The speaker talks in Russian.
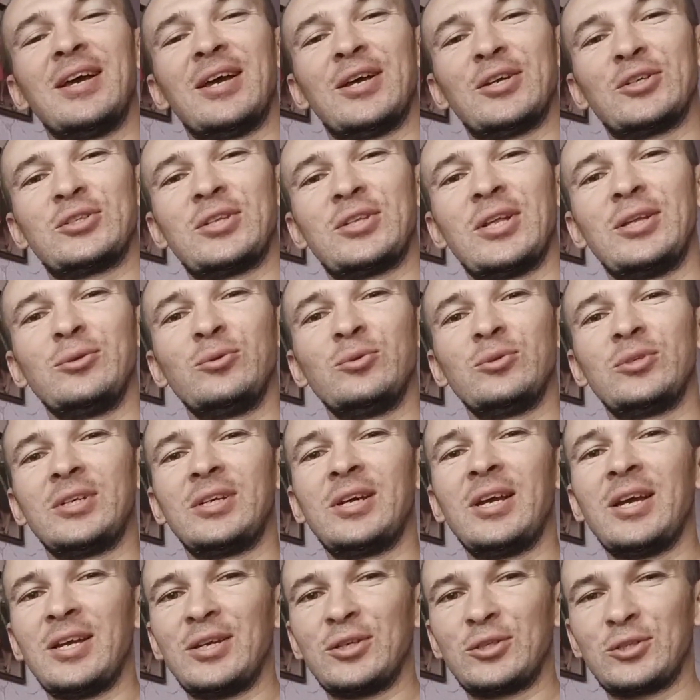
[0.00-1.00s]
А штангу
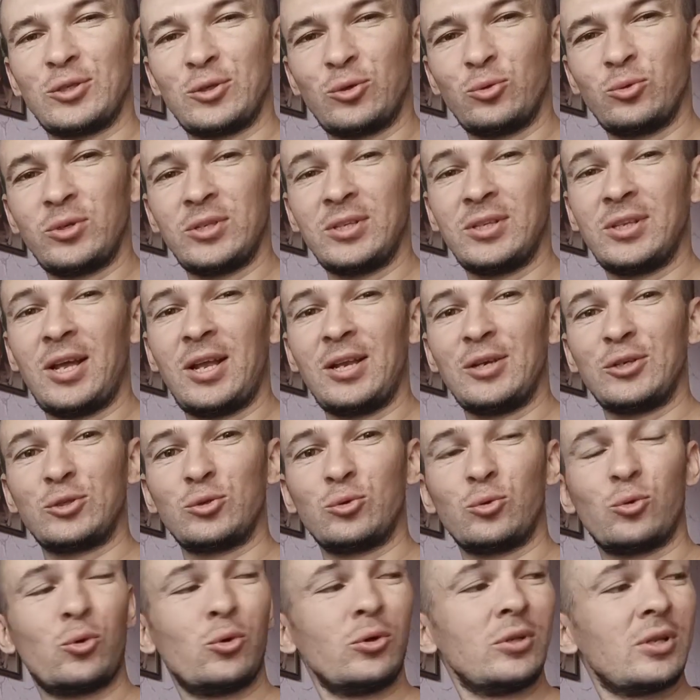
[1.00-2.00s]
тягаешь, руки
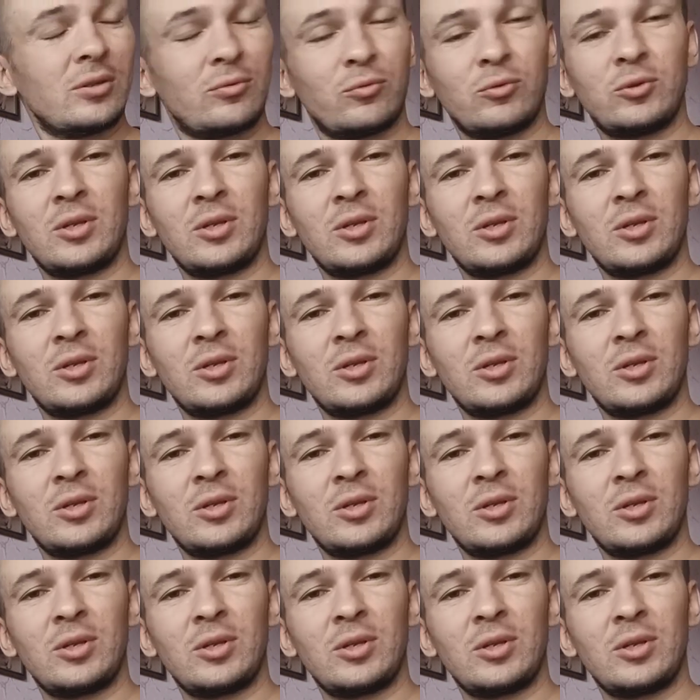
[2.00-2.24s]
дальше уходят,